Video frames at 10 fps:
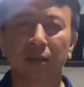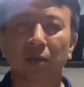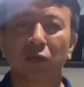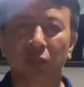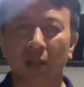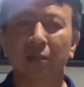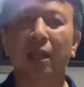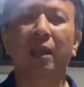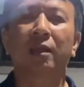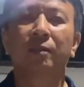trong cuộc sống
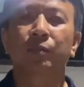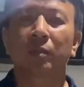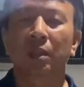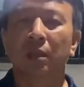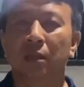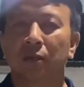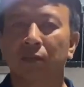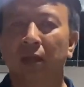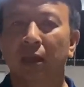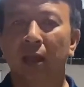nha.
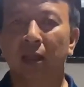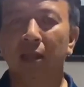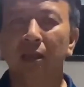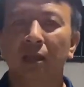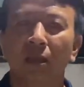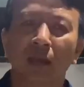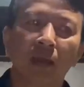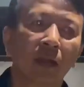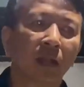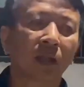Và để
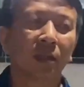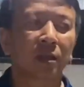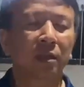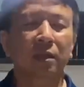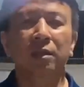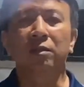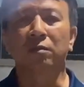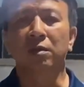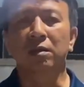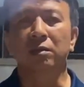kênh
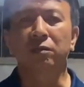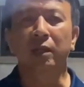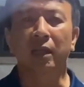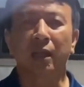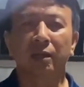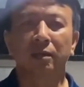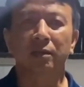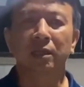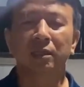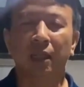Chồn Hương Quyền Hạnh
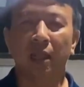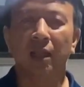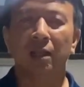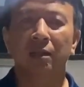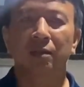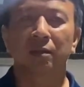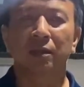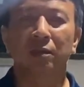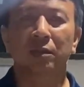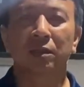chia sẻ
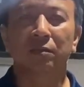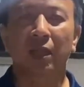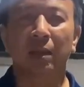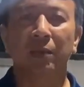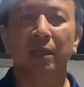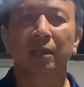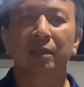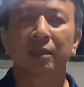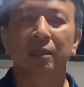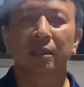kênh Chồn Hương Đồng Tháp á,
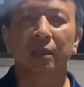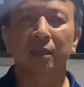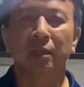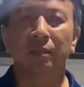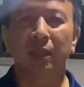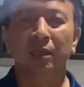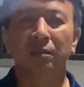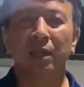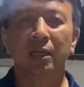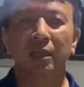thì hôm nay
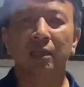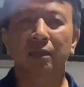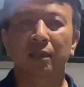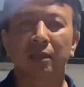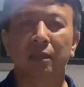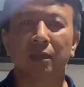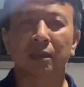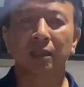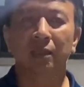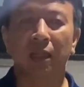kênh mới đó
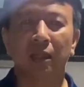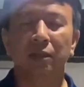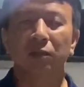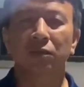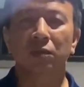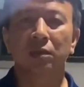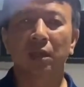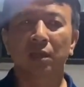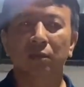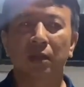thì chia sẻ với cô chú anh
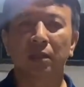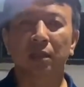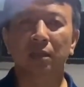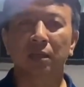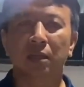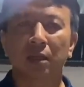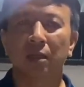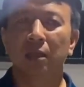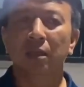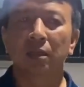chị qua những
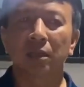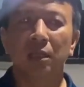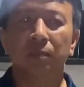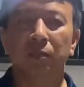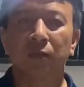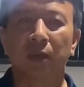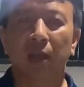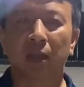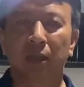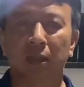clip
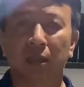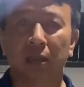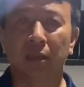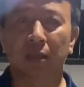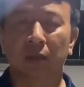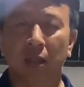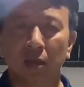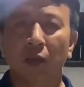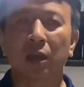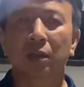về
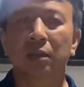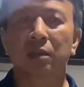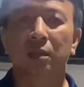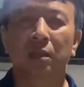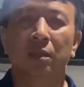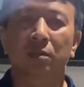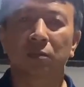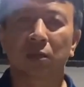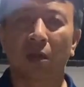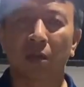kỹ thuật
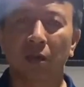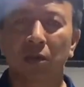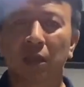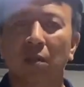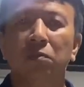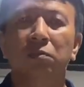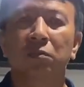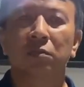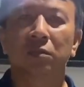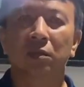chọn con giống,
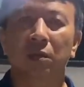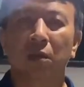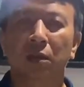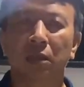rồi